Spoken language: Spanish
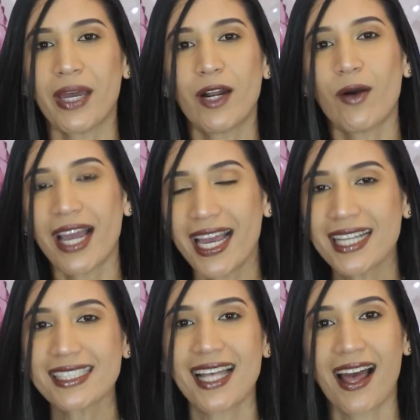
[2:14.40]
pero
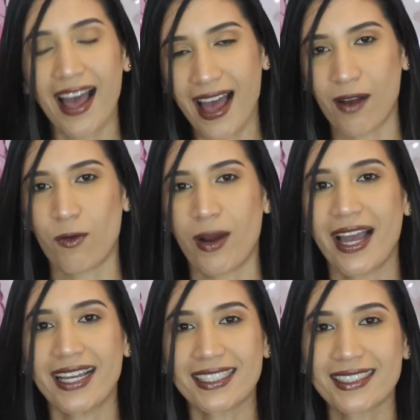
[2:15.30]
esa
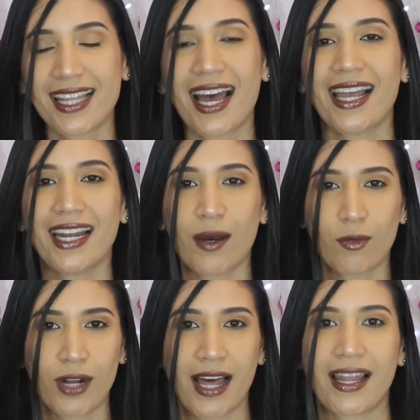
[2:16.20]
agua está
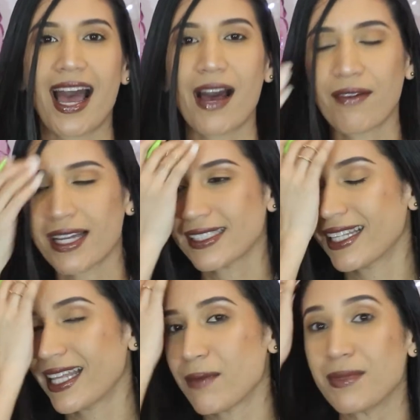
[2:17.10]
elaborada a
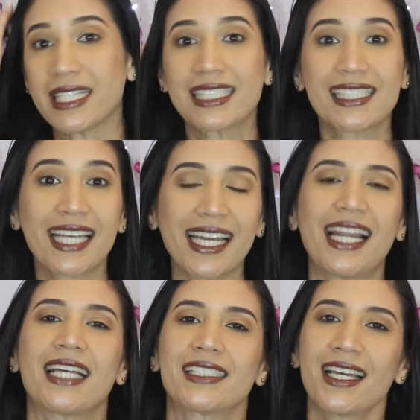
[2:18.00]
base de
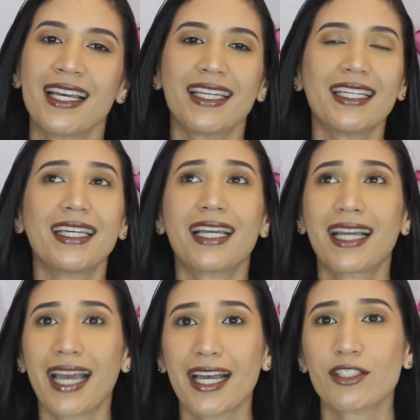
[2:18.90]
micelas.
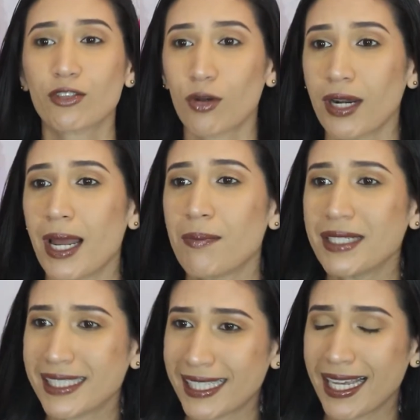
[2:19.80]
¿Y qué son las
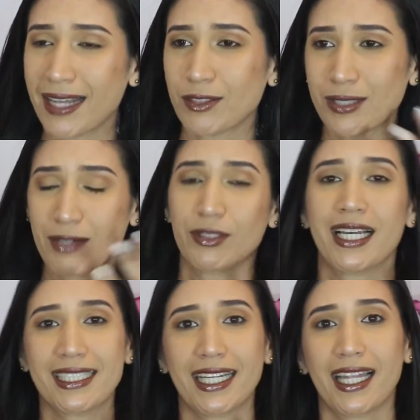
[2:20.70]
micelas? O sea,
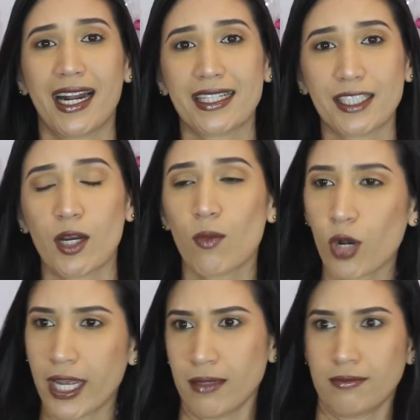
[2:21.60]
ustedes se quedarán así
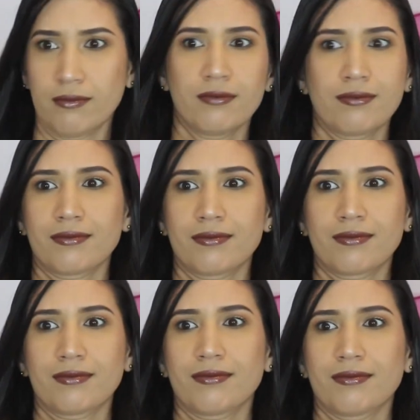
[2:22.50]
como que...
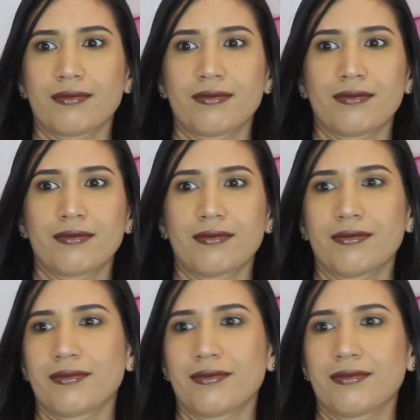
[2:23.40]
esto qué